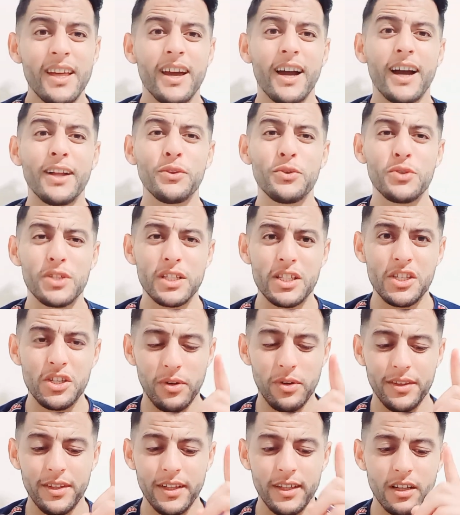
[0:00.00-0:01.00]
غندوز لشي
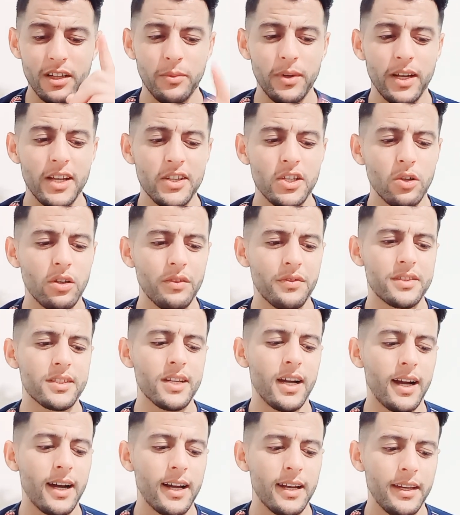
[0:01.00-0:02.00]
وحدين قبيله جاوني في
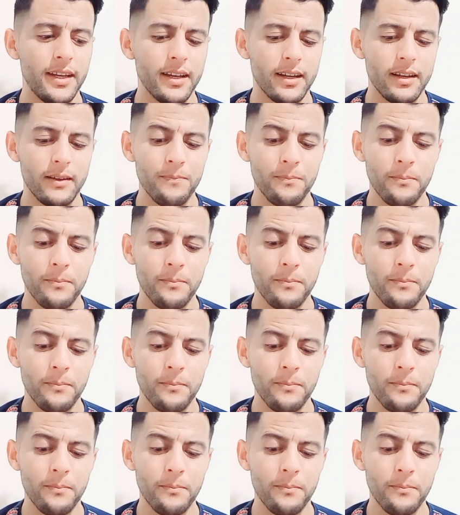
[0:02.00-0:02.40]
التعاليق